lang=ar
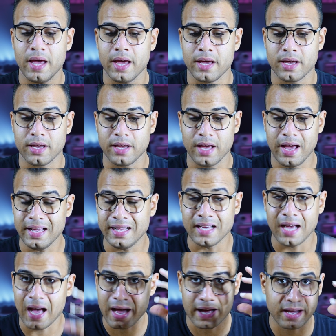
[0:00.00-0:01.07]
آه،
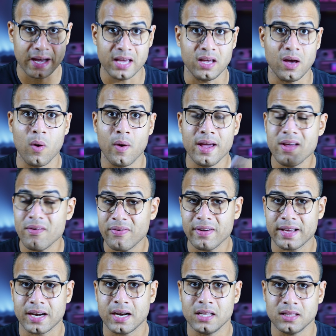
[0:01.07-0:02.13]
اي حاجه اي او اي
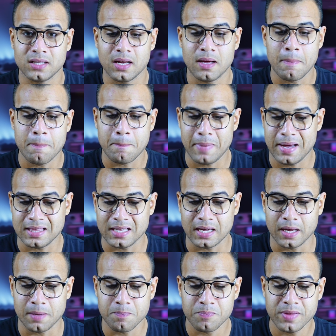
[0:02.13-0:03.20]
فكره انت
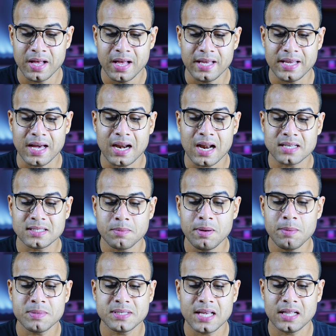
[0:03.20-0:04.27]
محتاجها يعني على
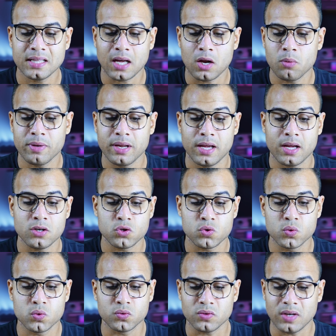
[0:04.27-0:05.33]
سبيل المثال تعالوا بقى كده
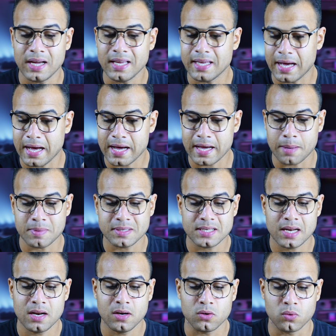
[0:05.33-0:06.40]
نشوف اي حاجه
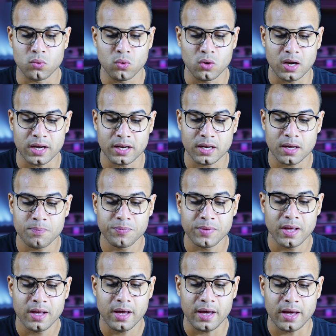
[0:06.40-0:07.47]
مثلا نقول هنا
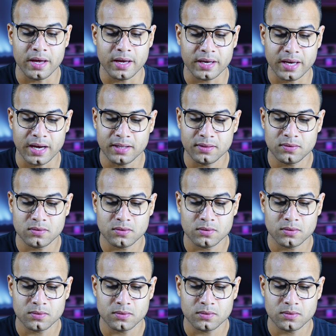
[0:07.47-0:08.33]
كات